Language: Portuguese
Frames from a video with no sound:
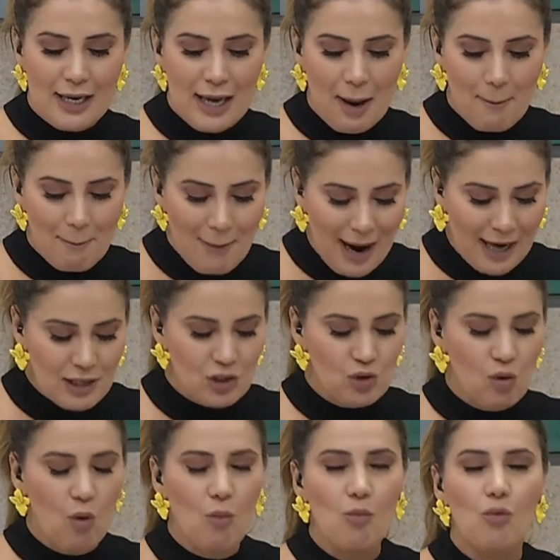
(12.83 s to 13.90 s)
e é
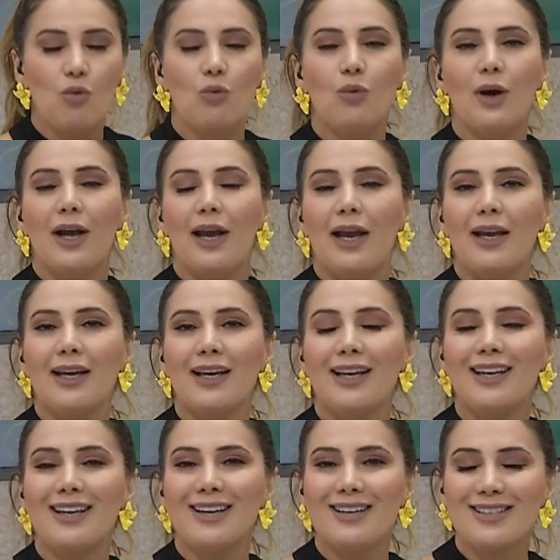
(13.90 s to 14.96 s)
mais comum em
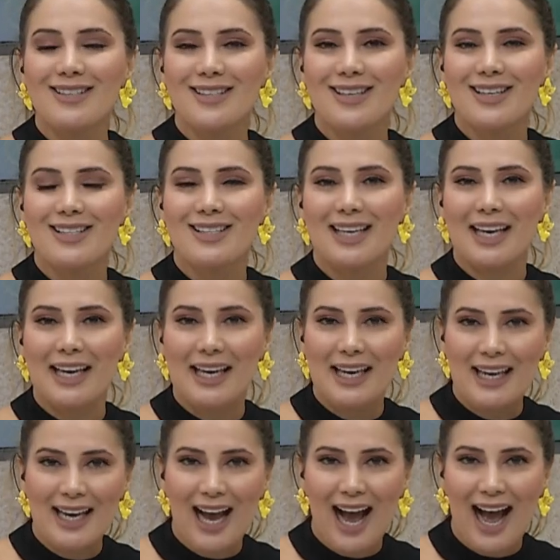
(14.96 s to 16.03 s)
crianças
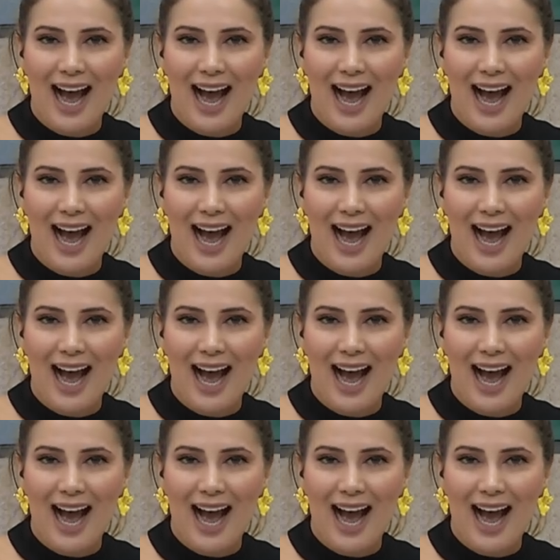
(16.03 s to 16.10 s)
e